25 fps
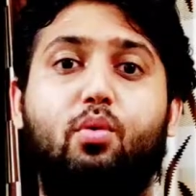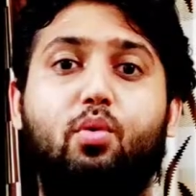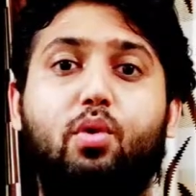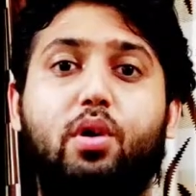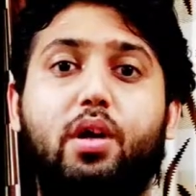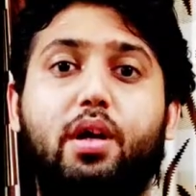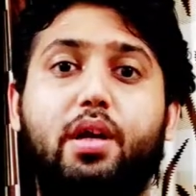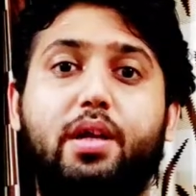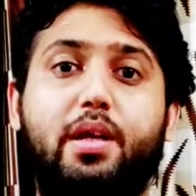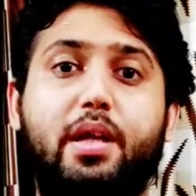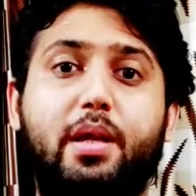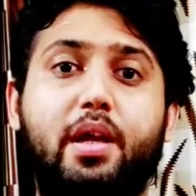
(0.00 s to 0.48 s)

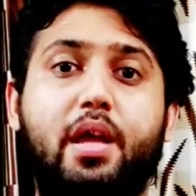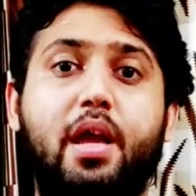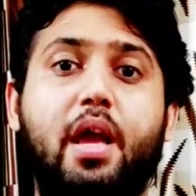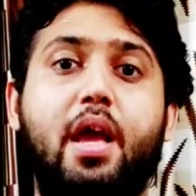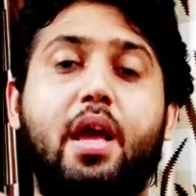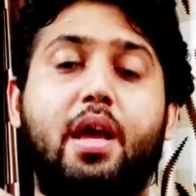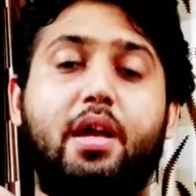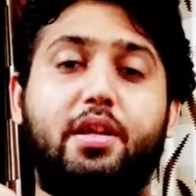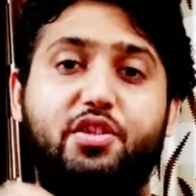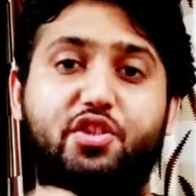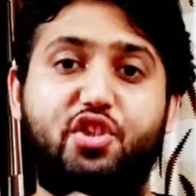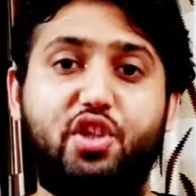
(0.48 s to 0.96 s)
गूगल की
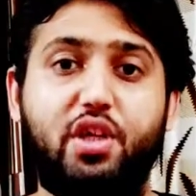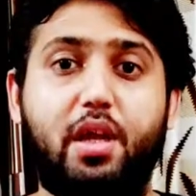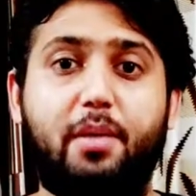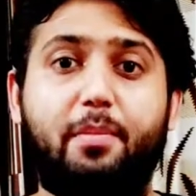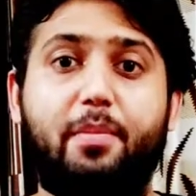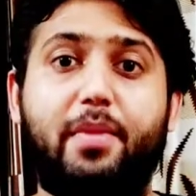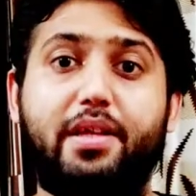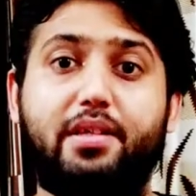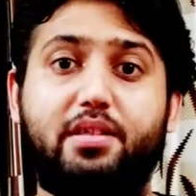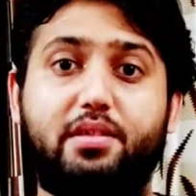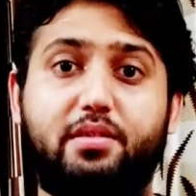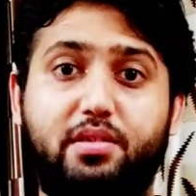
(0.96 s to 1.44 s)
जी एम
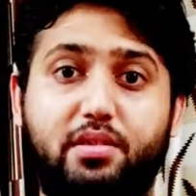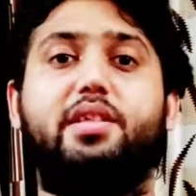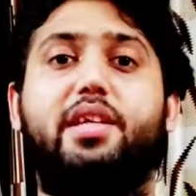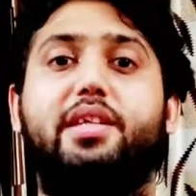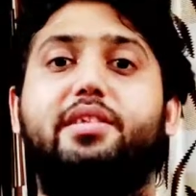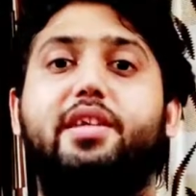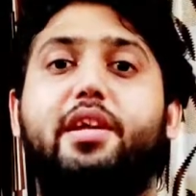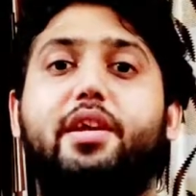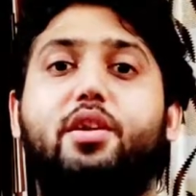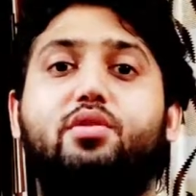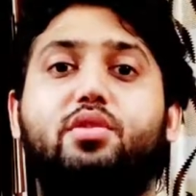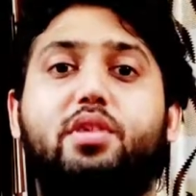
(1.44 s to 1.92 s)
एस
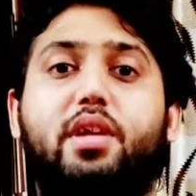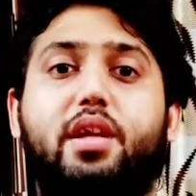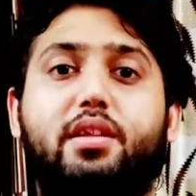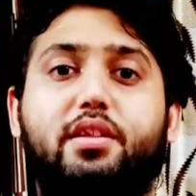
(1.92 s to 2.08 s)
जैसे कि उसके